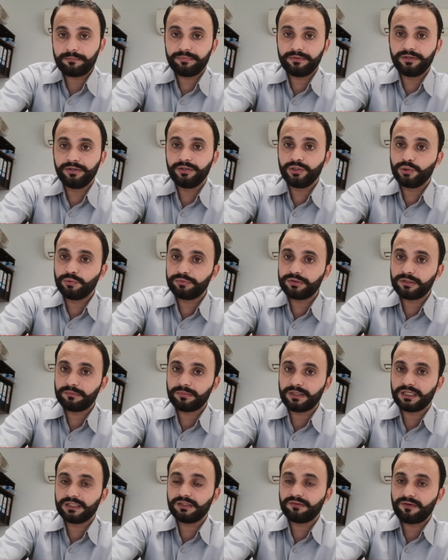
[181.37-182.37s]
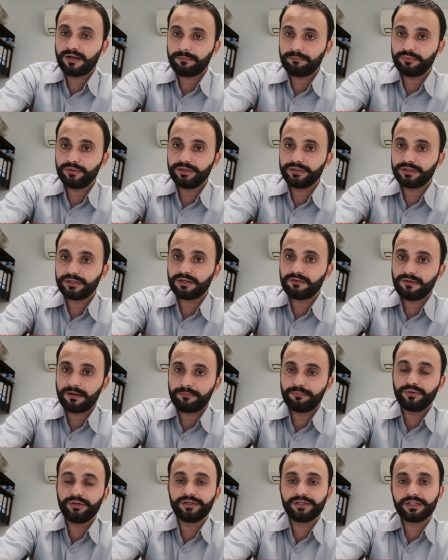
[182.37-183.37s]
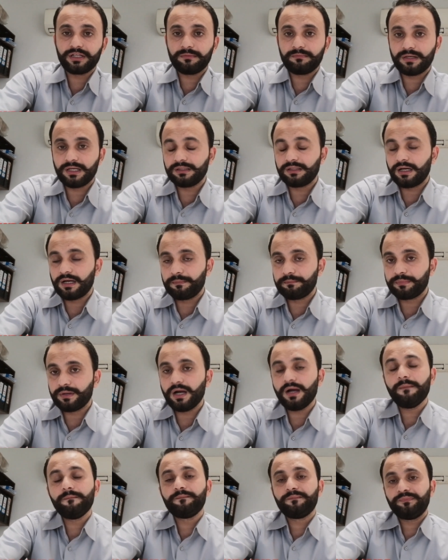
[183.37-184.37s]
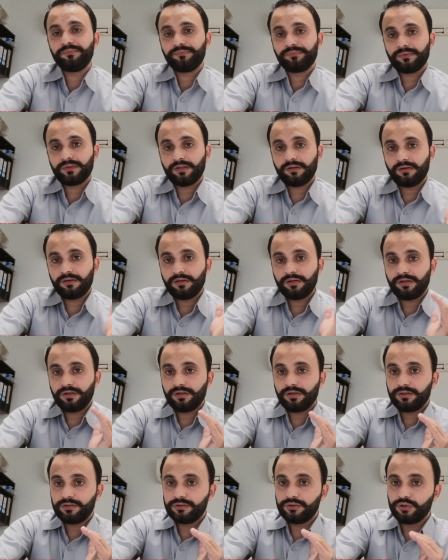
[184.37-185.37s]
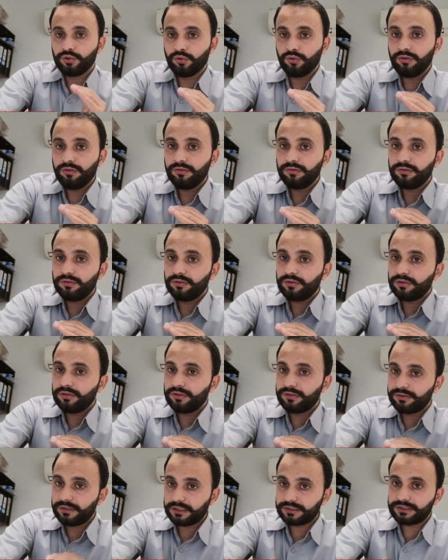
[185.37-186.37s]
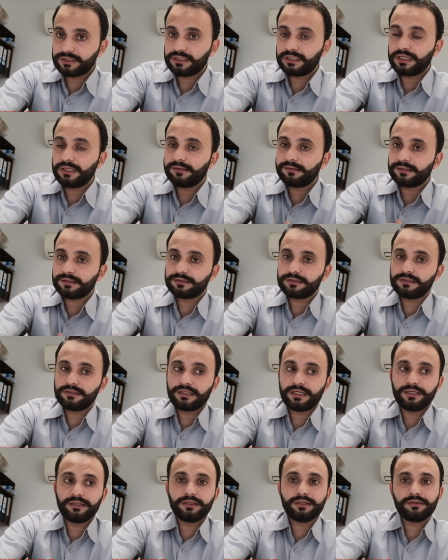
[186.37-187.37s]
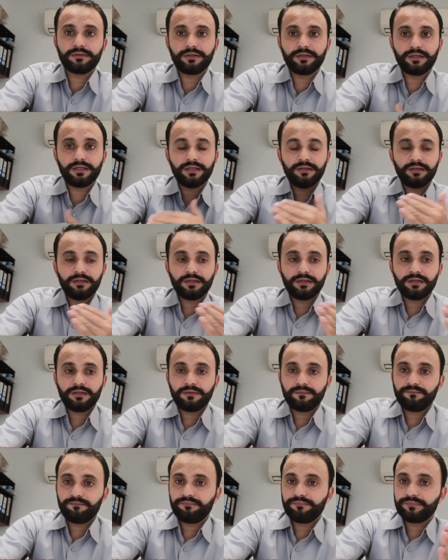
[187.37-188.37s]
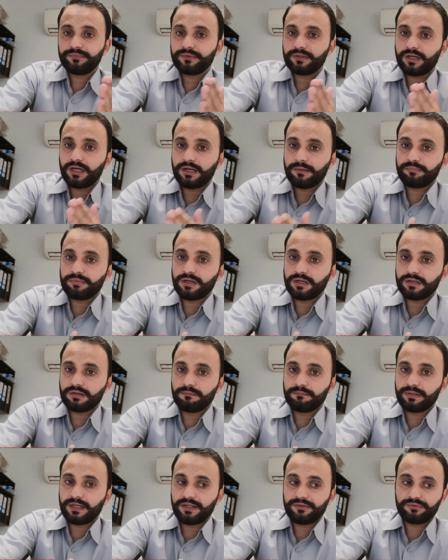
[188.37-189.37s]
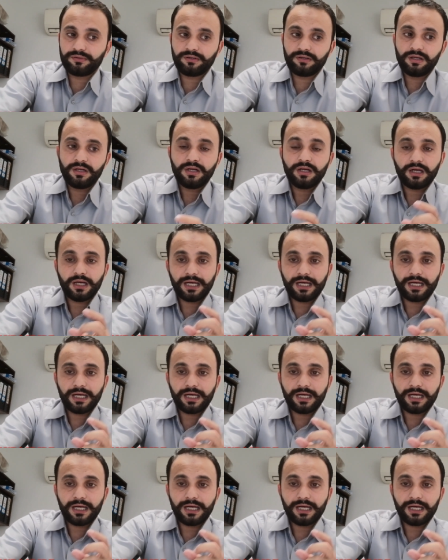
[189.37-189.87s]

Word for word: कैपिलरी ट्यूब से बाद अवेपोरेटर अवेपोरेटर के बाद आपका जो सेक्शन लाइन सेक्शन लाइन के ज़रिए आपका कंप्रेसर